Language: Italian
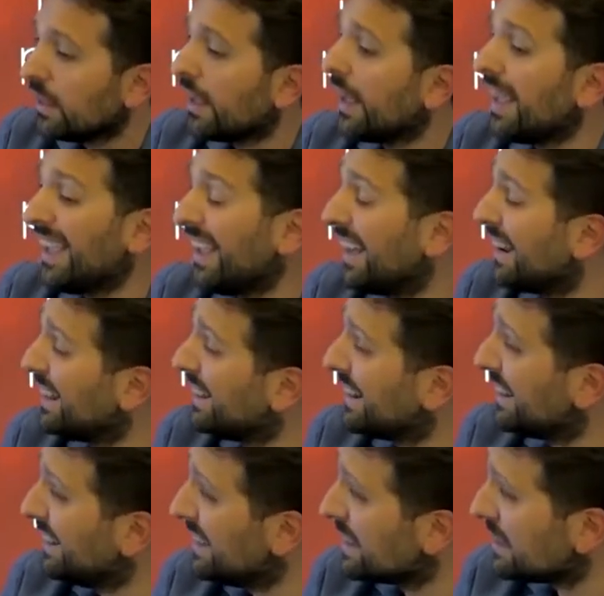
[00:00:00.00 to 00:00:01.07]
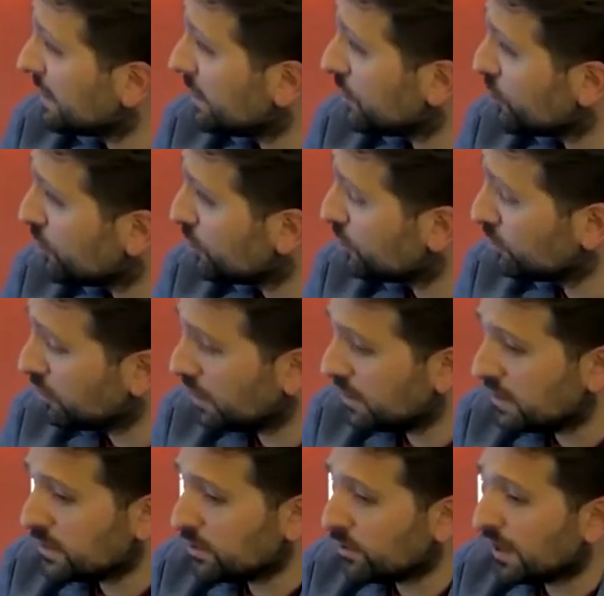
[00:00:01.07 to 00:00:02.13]
e alla decadenza del centro
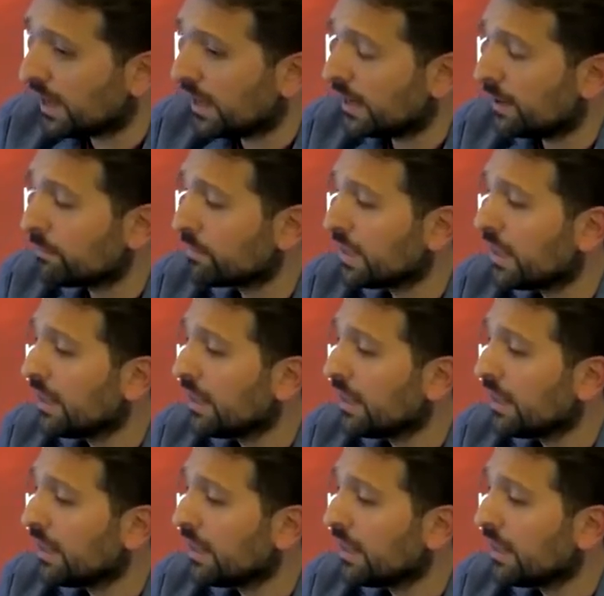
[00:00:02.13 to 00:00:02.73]
direzionale.